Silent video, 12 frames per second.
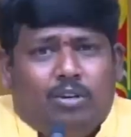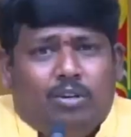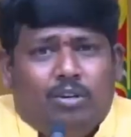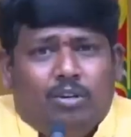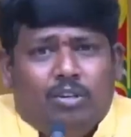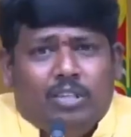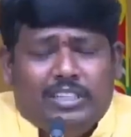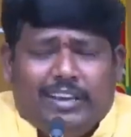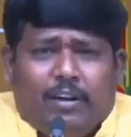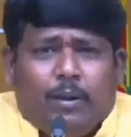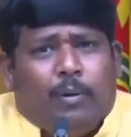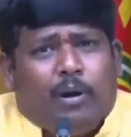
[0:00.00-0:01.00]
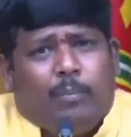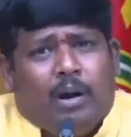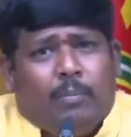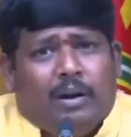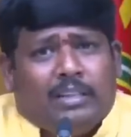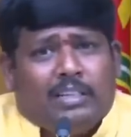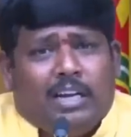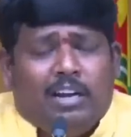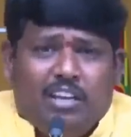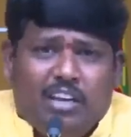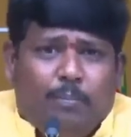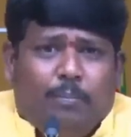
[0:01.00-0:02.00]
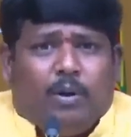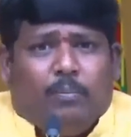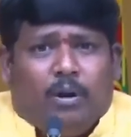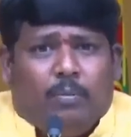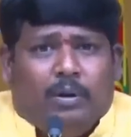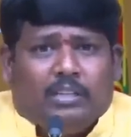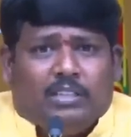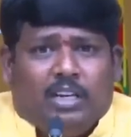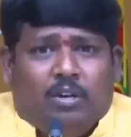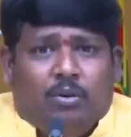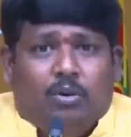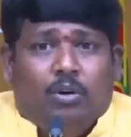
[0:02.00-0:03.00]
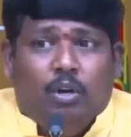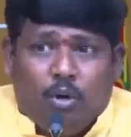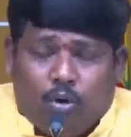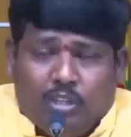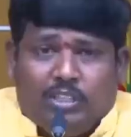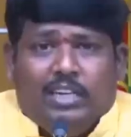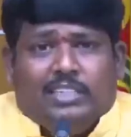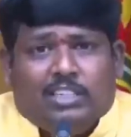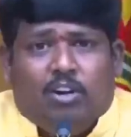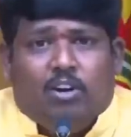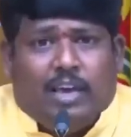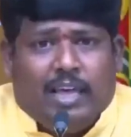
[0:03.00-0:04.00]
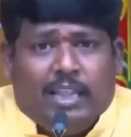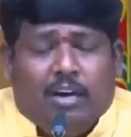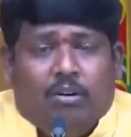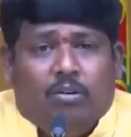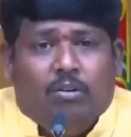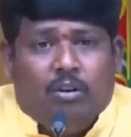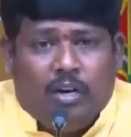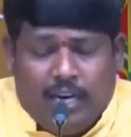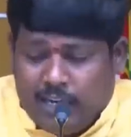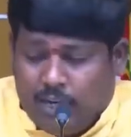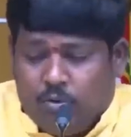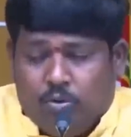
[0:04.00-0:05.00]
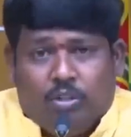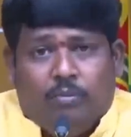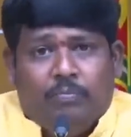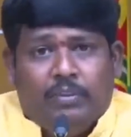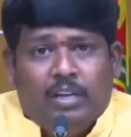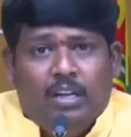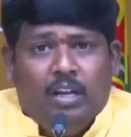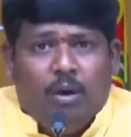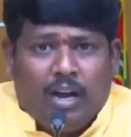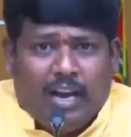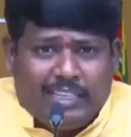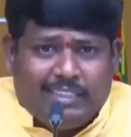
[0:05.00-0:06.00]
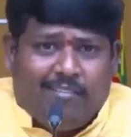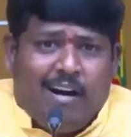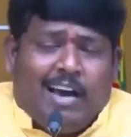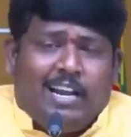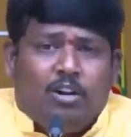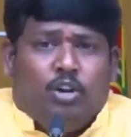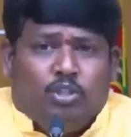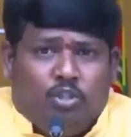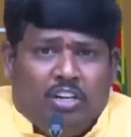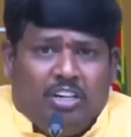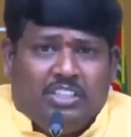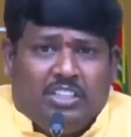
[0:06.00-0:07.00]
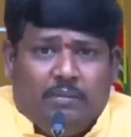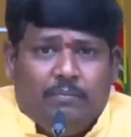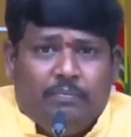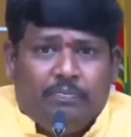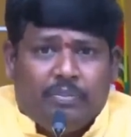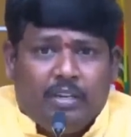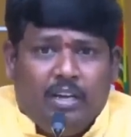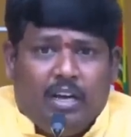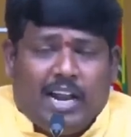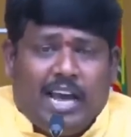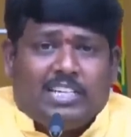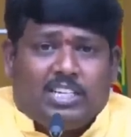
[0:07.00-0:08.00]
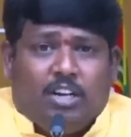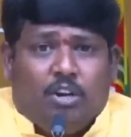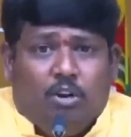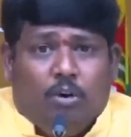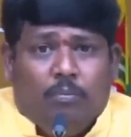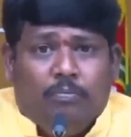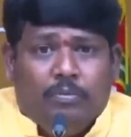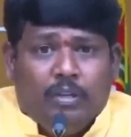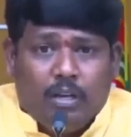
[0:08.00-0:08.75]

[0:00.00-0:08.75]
అసలు ఎవరు పొరపాటు పడుతున్నారు ఏం పొరపాటు పడుతున్నారు కొంత నిజంలోకి వెళ్దాం అని అనుకుందాం గత వారం రోజుల నుంచి రాష్ట్రంలో